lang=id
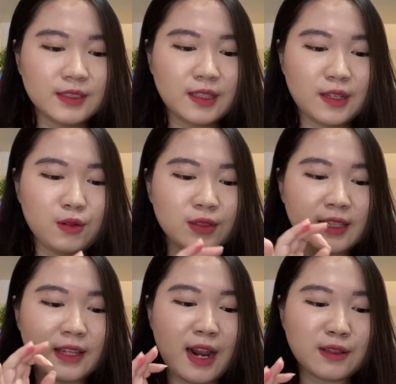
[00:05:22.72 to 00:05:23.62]
Terus
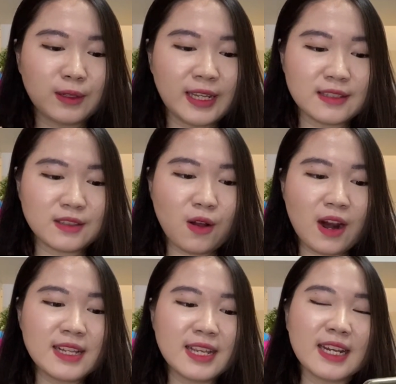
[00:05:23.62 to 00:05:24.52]
kita langsung
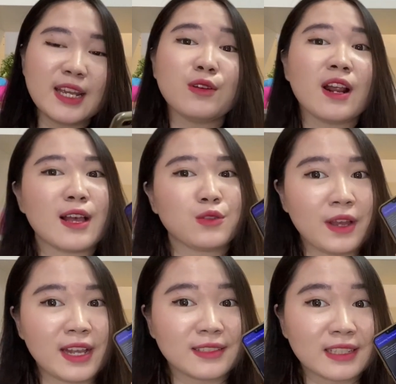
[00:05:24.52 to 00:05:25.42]
install aja nih, udah
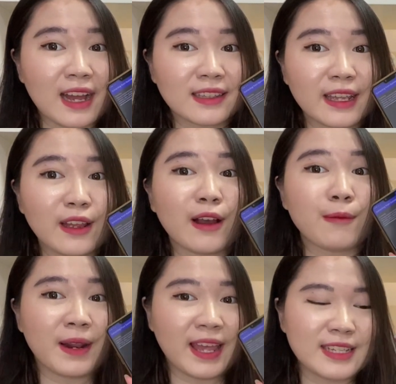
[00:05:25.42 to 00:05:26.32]
langsung extracting
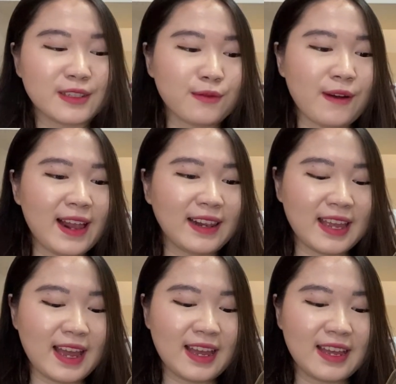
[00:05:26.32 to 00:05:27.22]
application
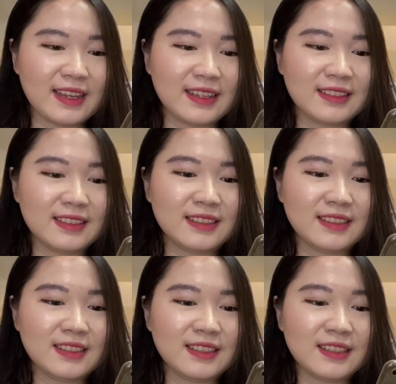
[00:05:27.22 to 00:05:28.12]
filenya.
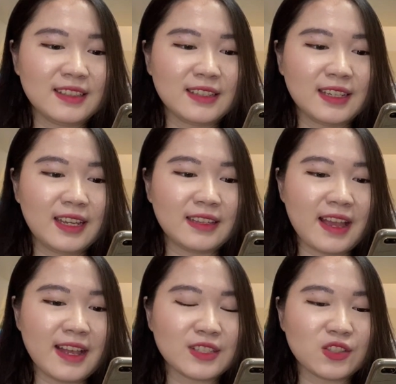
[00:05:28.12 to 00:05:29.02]

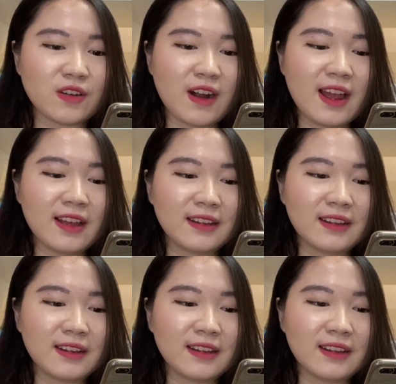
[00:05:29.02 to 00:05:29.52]
Kita extract.